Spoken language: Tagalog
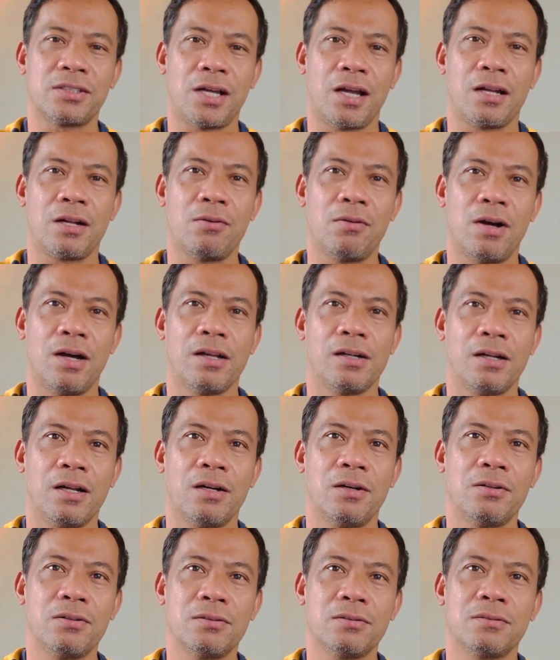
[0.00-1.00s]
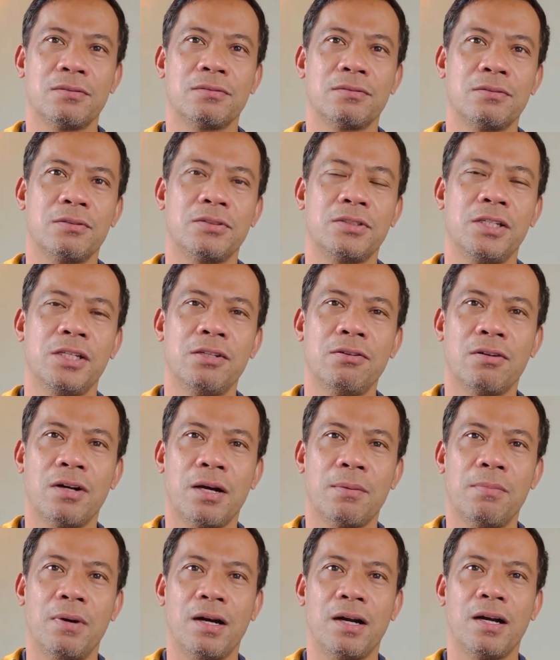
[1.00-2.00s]
araw-araw kung sino
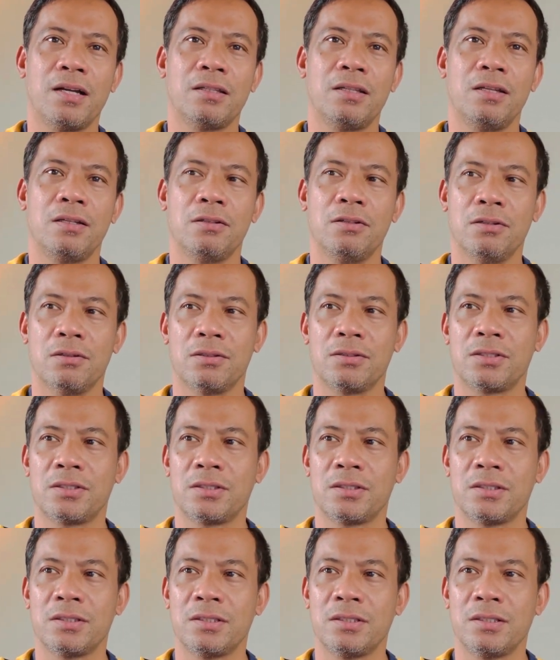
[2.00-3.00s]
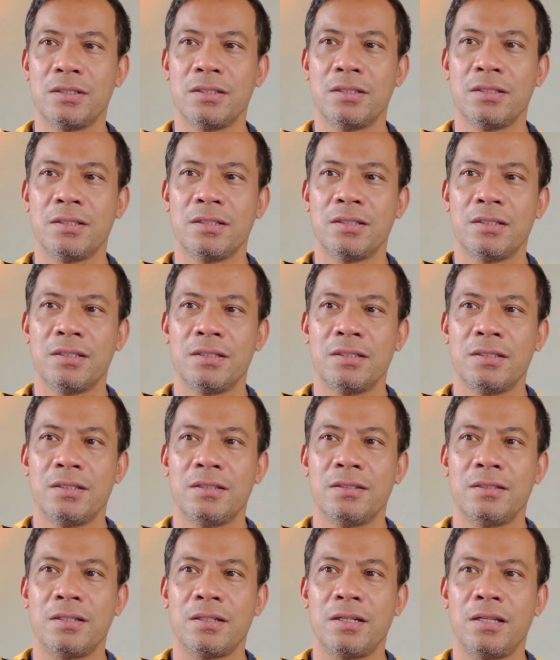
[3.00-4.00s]
nga ba ang ating Diyos,
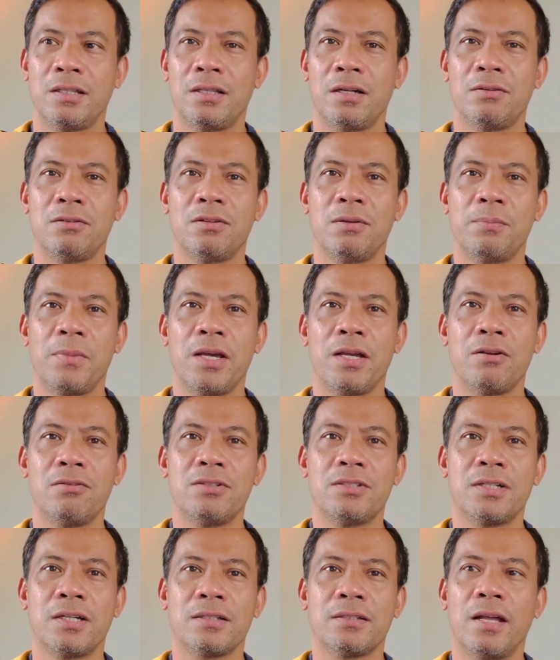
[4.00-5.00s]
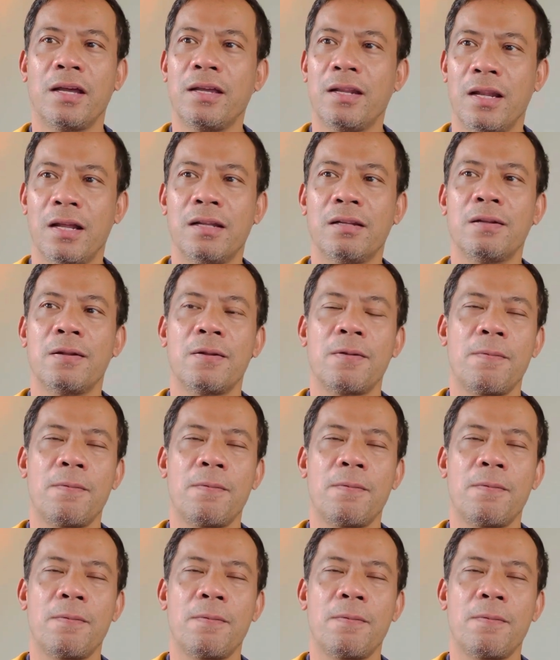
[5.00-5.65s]
nakita ko na mayroon siyang dahilan.